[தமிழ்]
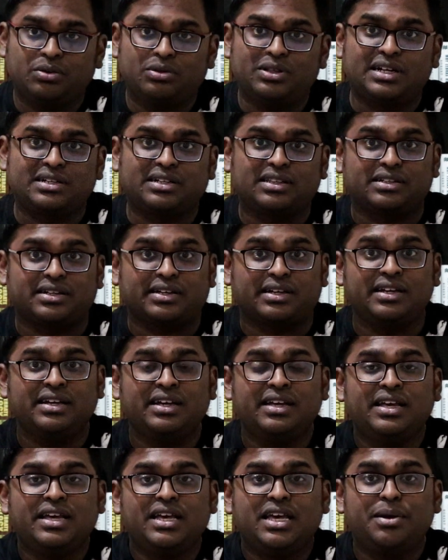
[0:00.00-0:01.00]
உதாரணத்திற்கு
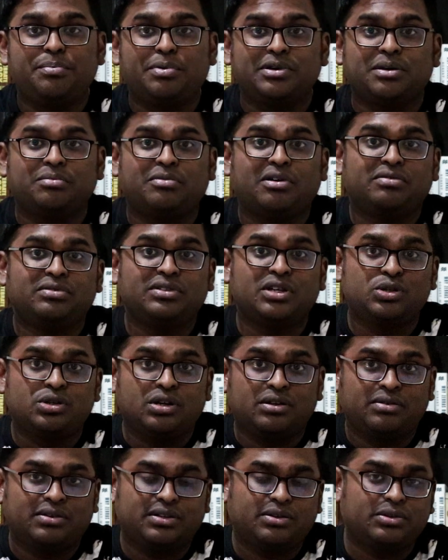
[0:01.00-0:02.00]
இப்போ நம்ம வந்து
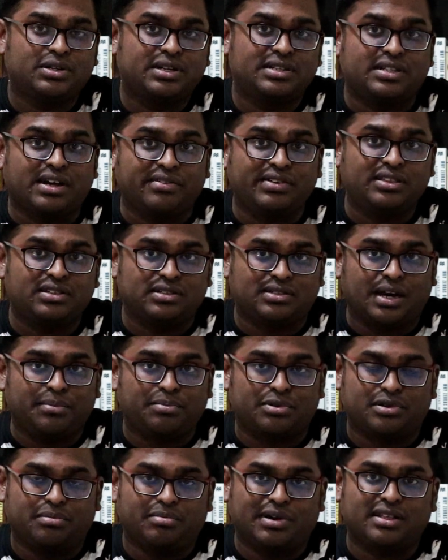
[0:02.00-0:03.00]
ஒரு சவித்து
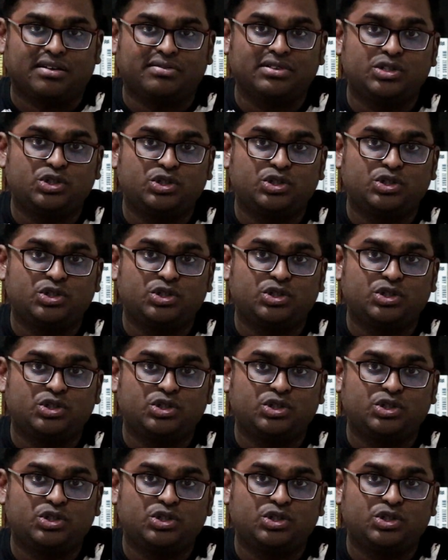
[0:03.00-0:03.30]
சாப்பிட்றோம் அதாவது